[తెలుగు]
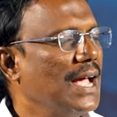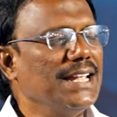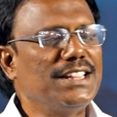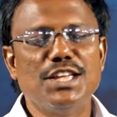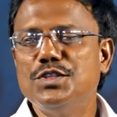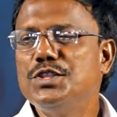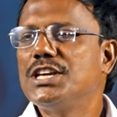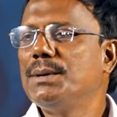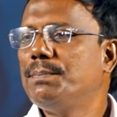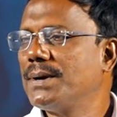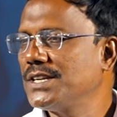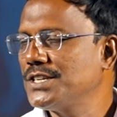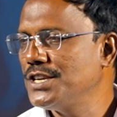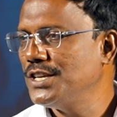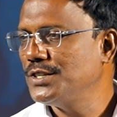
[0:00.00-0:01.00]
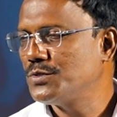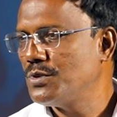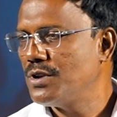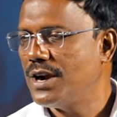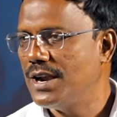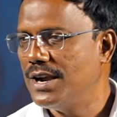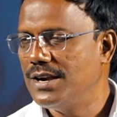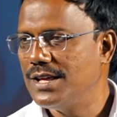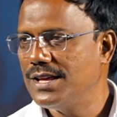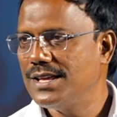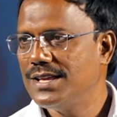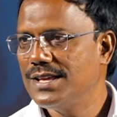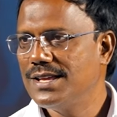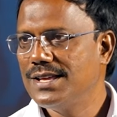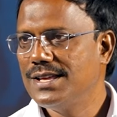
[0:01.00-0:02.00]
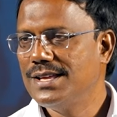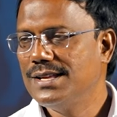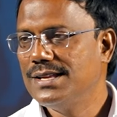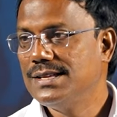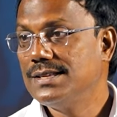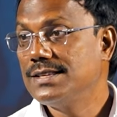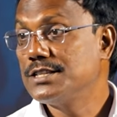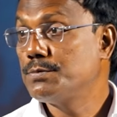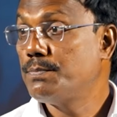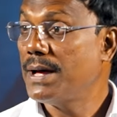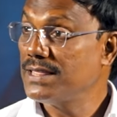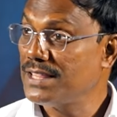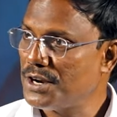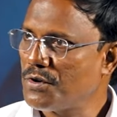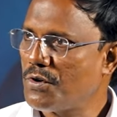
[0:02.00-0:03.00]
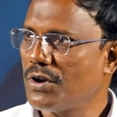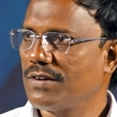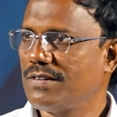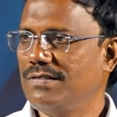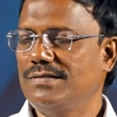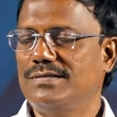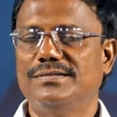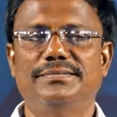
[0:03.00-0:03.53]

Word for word: అయితే ఎందుకు ఈ ప్రశ్న ఇస్తున్నాడంటే స్పందన కొరకు